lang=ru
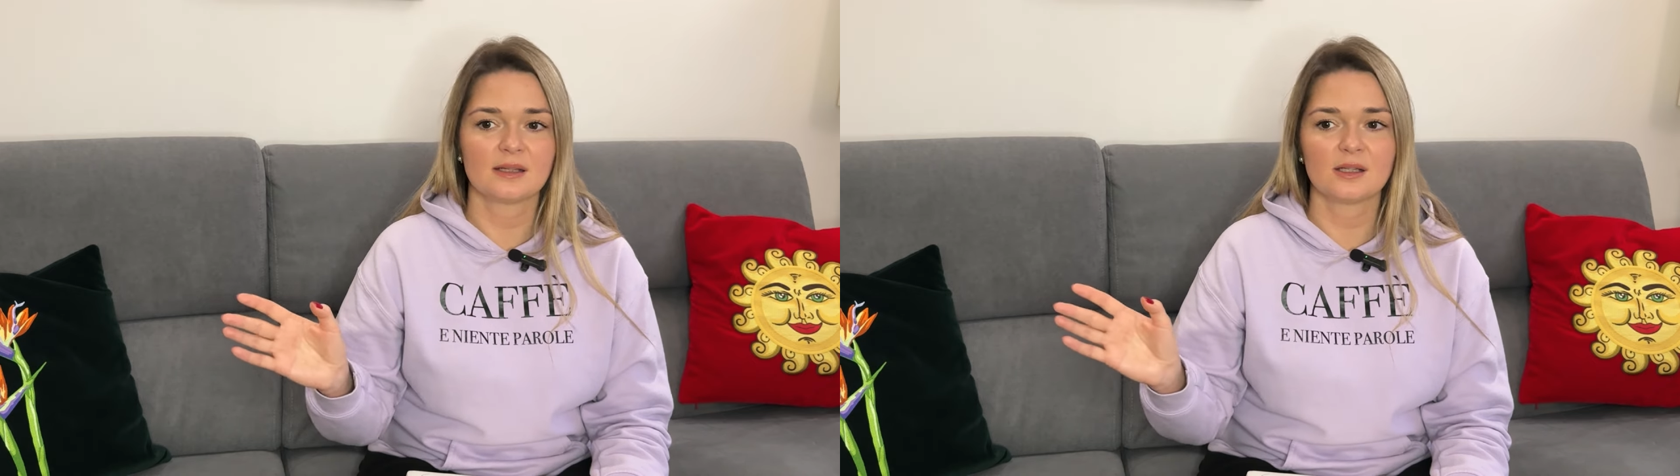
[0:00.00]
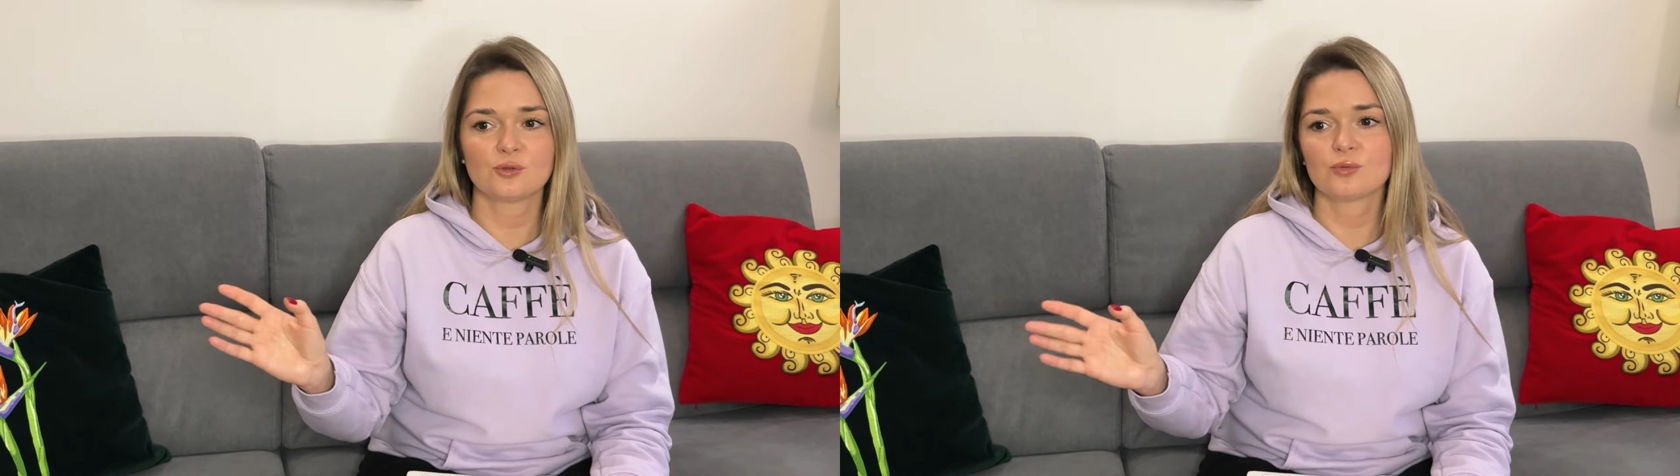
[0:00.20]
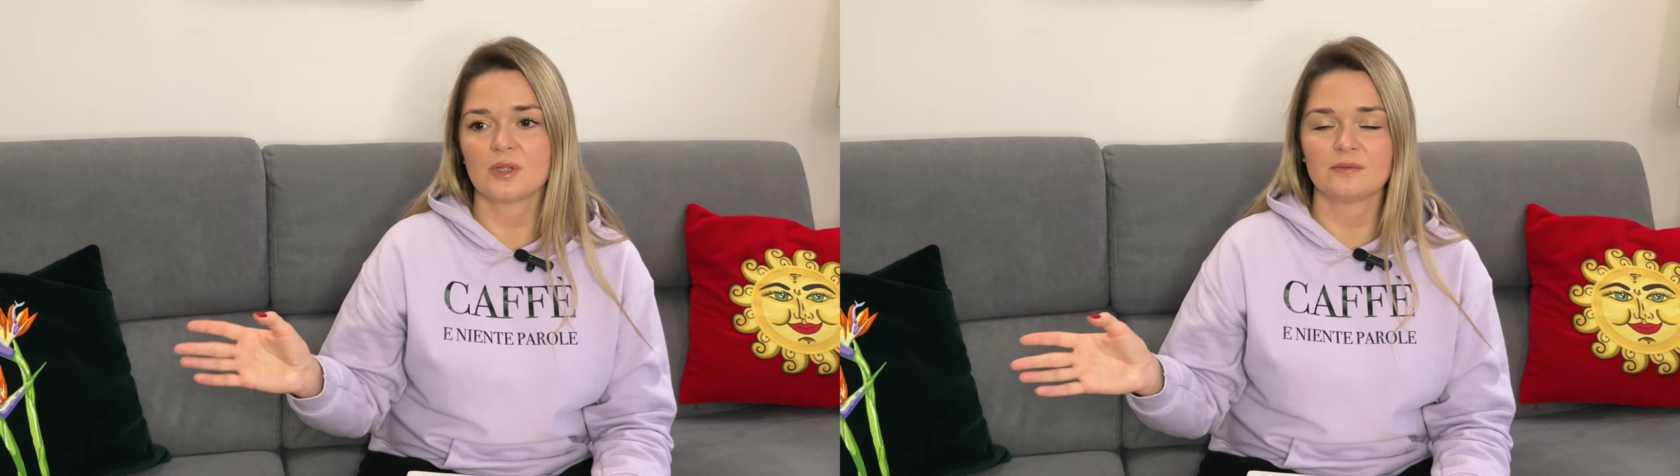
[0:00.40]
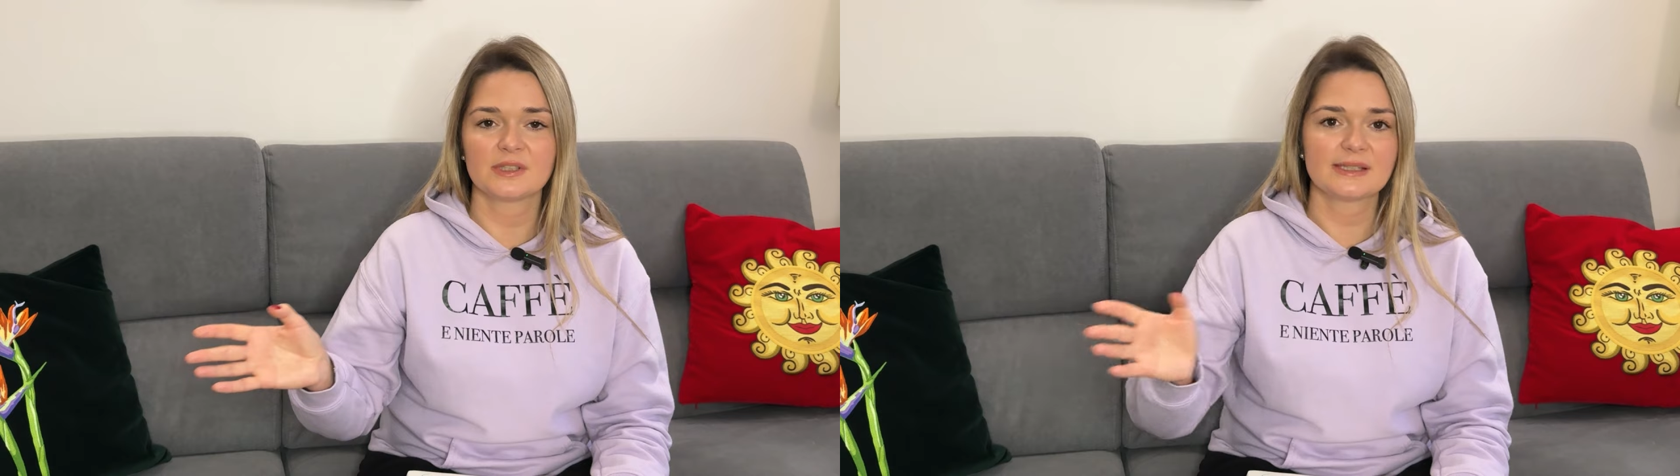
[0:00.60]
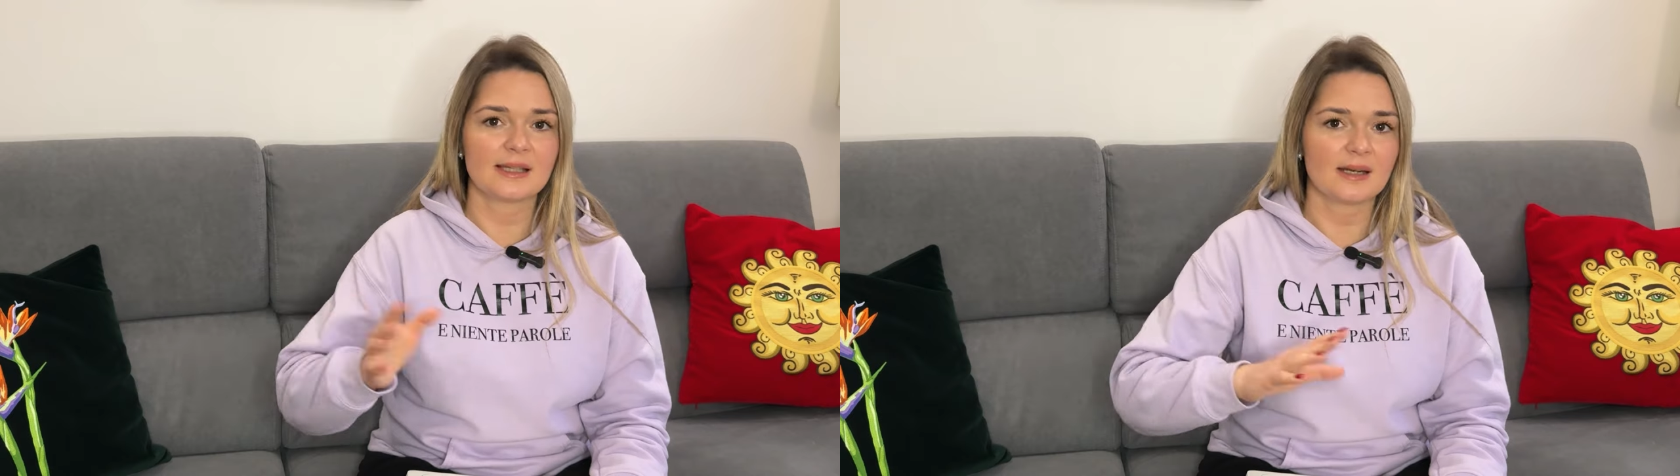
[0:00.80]
хожу там в
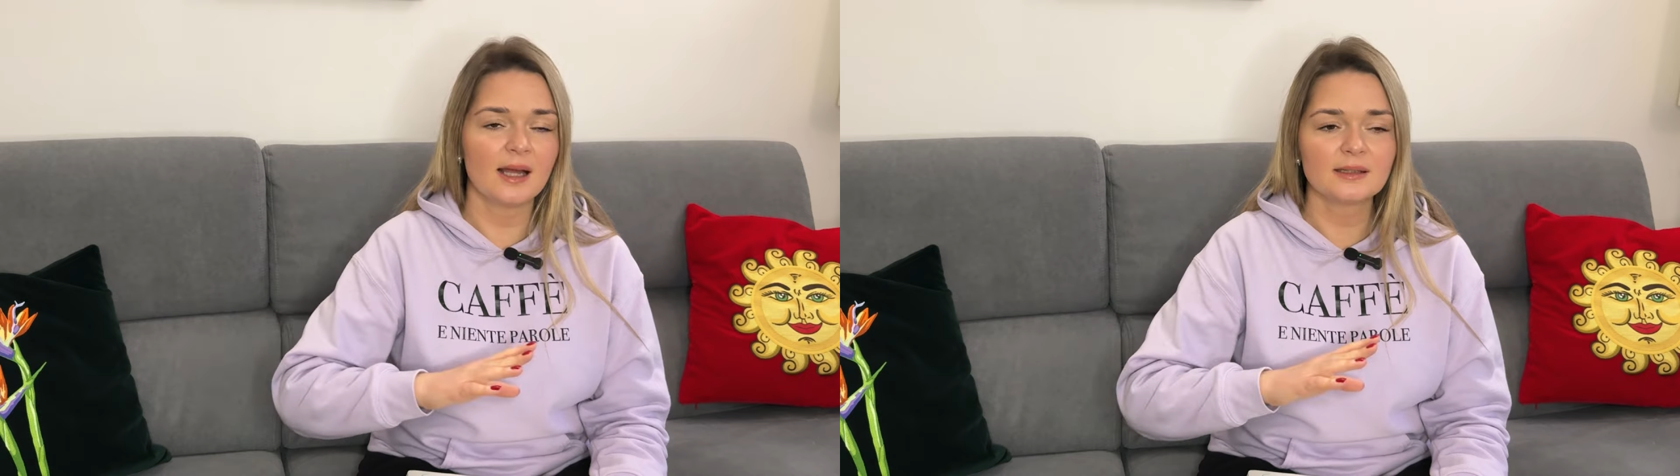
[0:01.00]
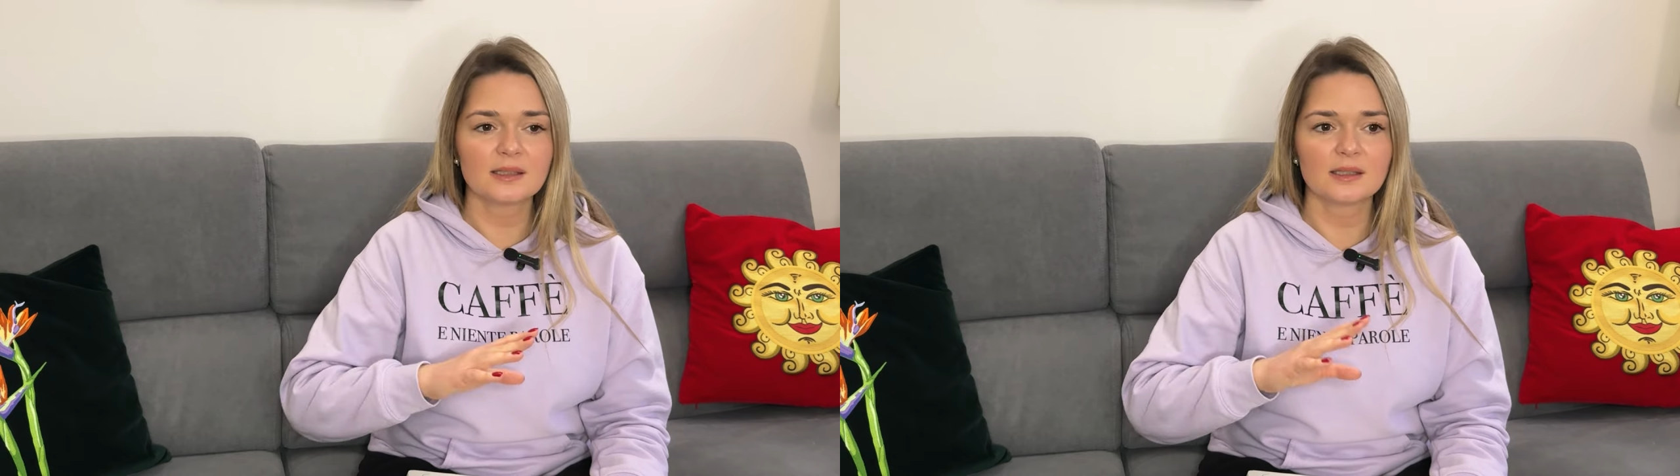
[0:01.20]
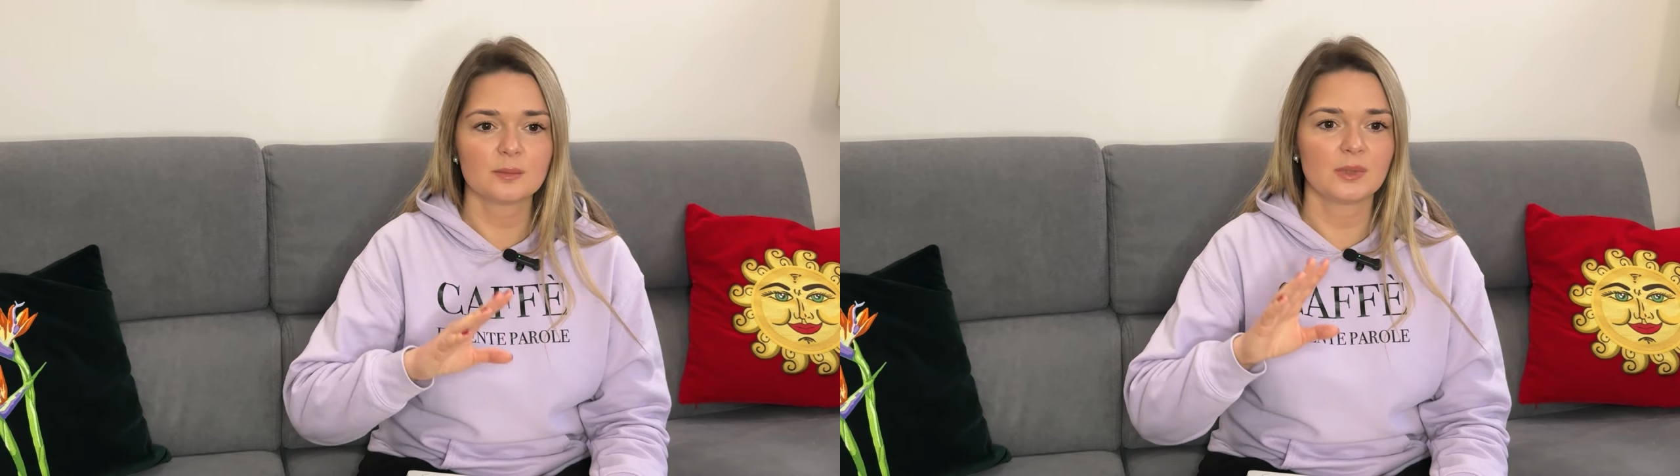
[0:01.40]
рестораны,